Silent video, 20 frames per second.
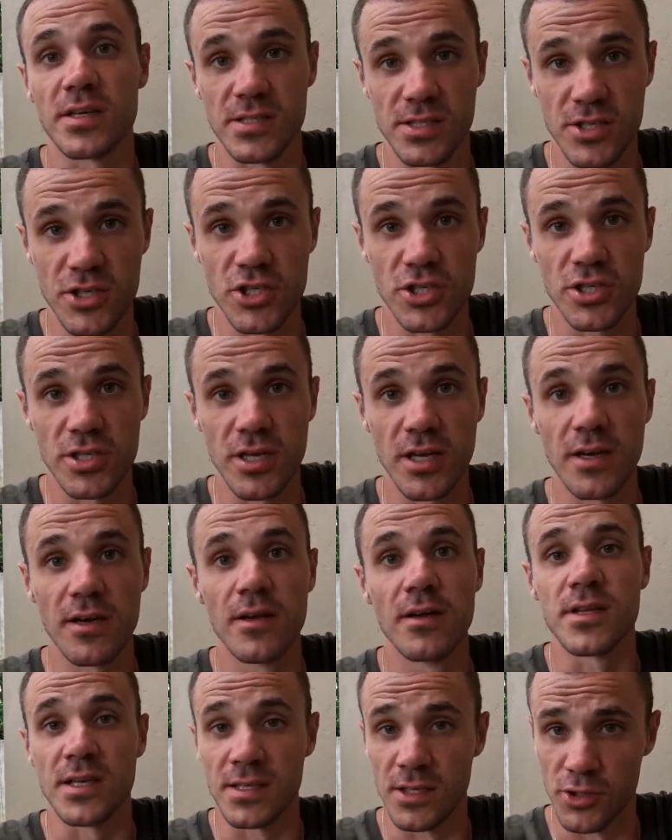разрешили.
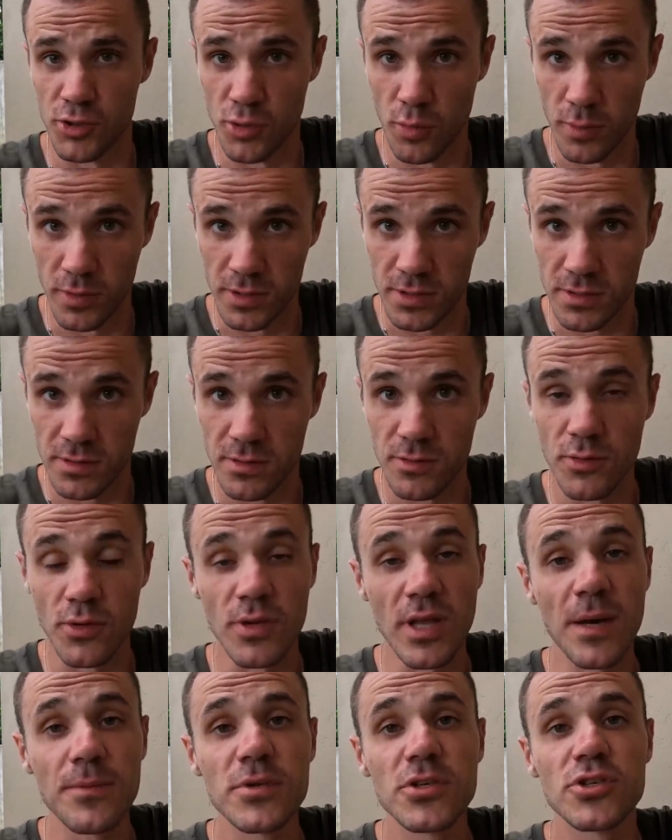Так должно быть.
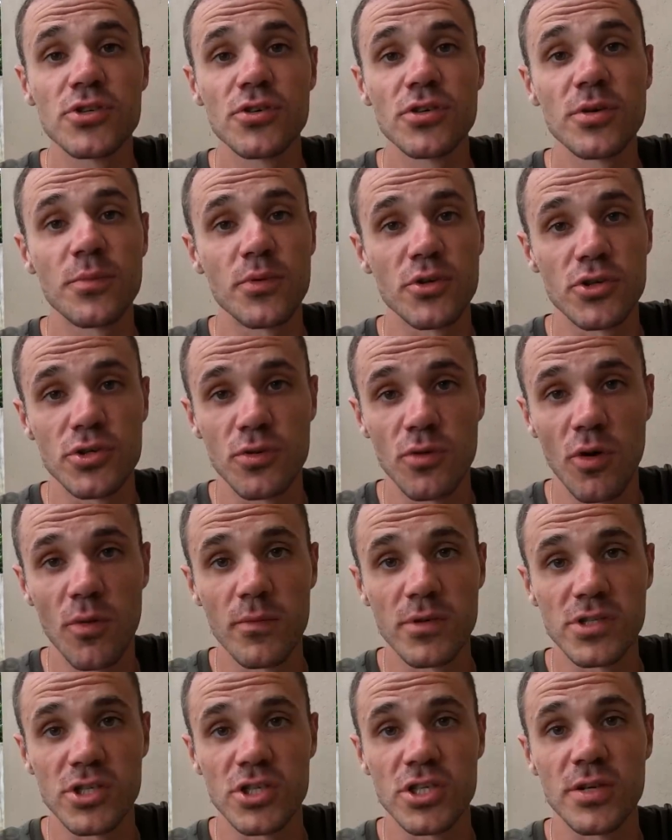Но нам ничего не пришло,
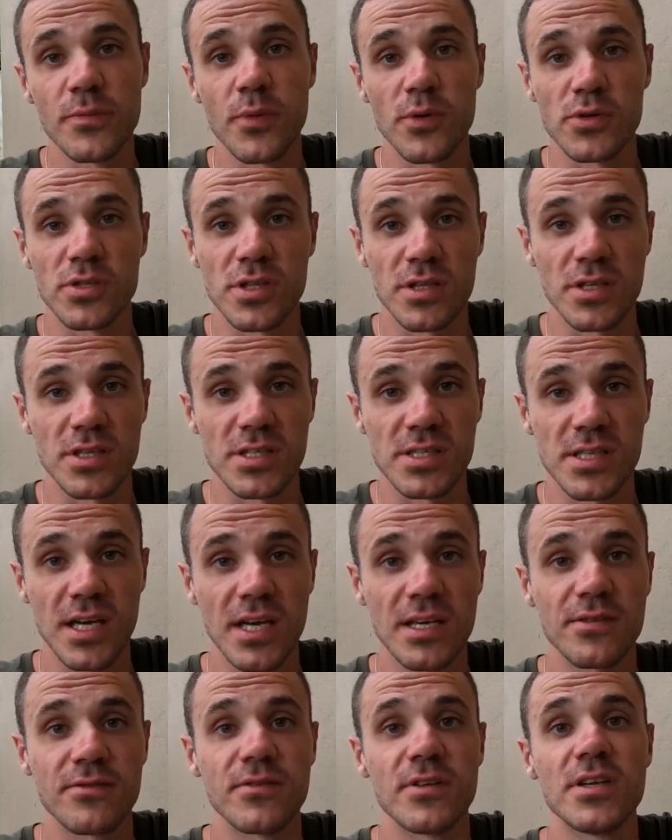мы зашли просто на
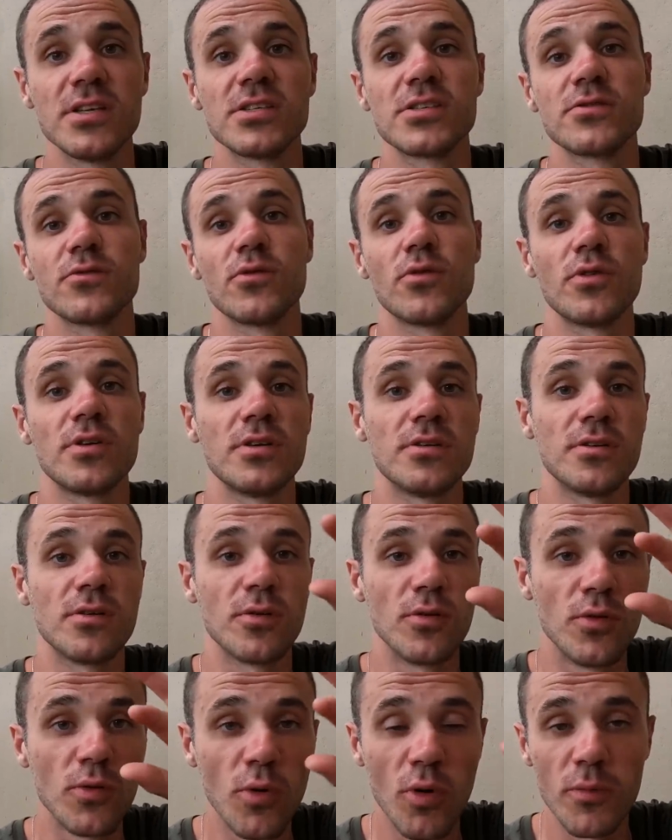сайт, ввели
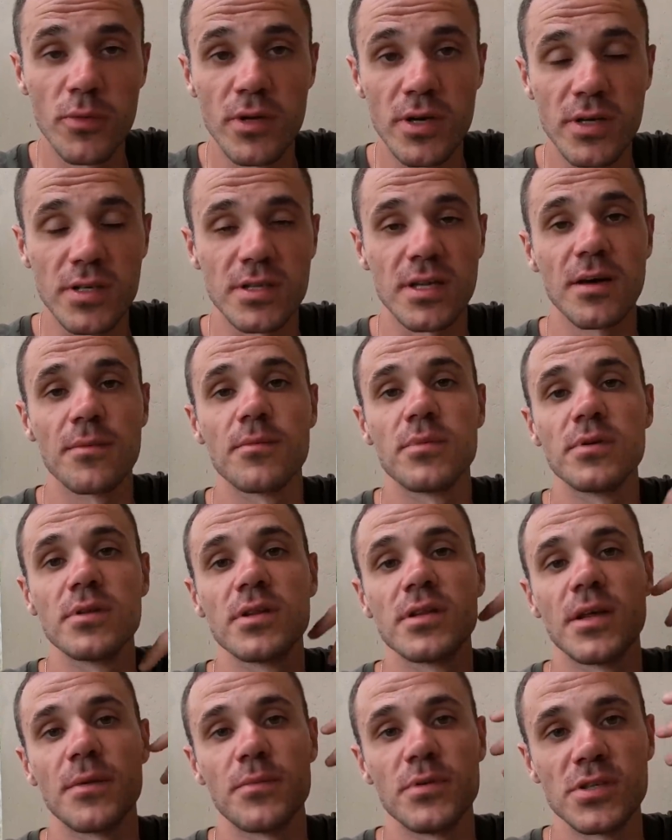свой номер, и там
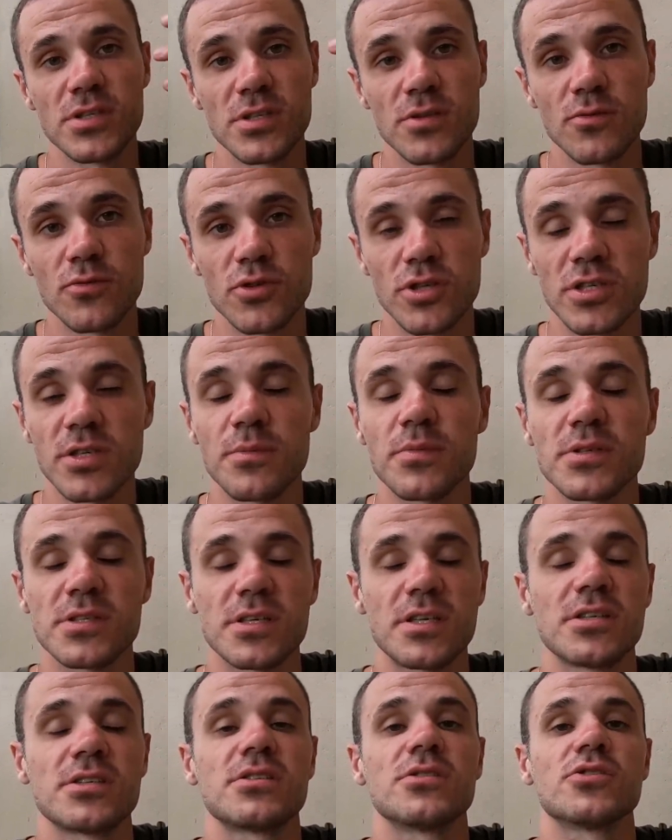было написано уже
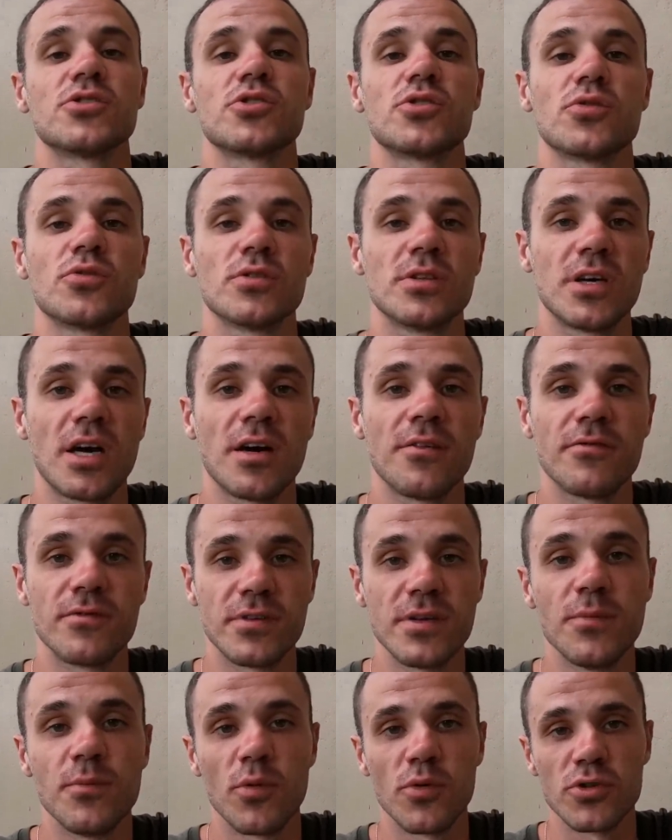непосредственно, что да,
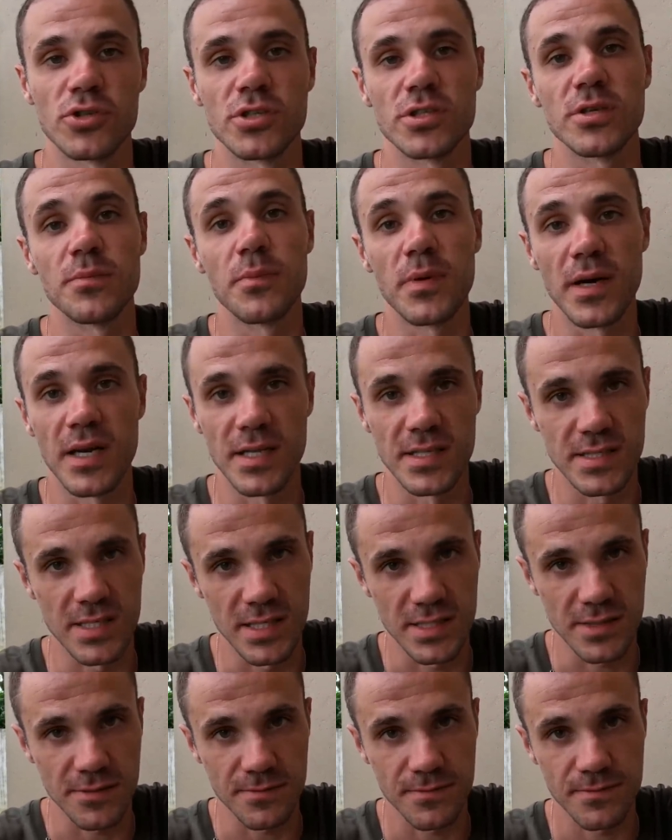вы можете
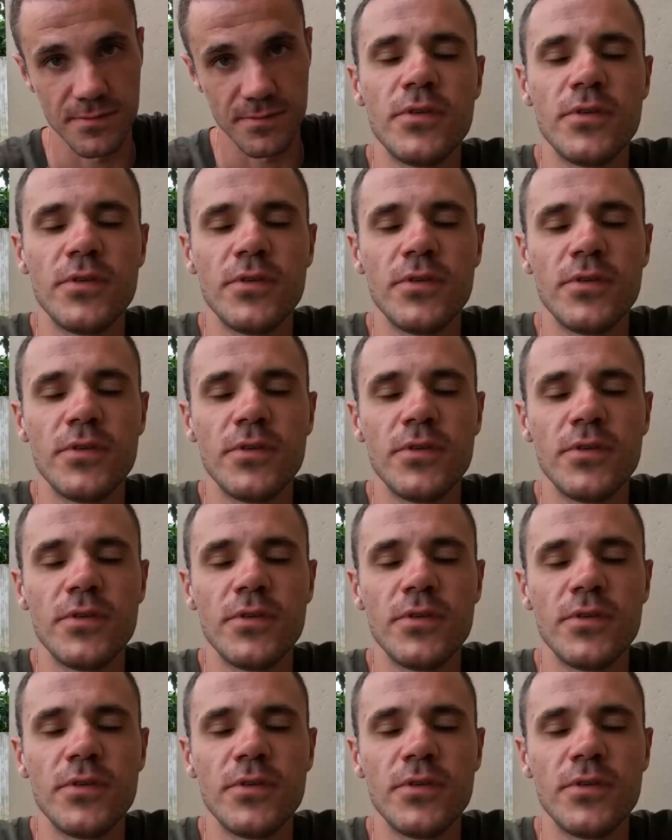прилететь.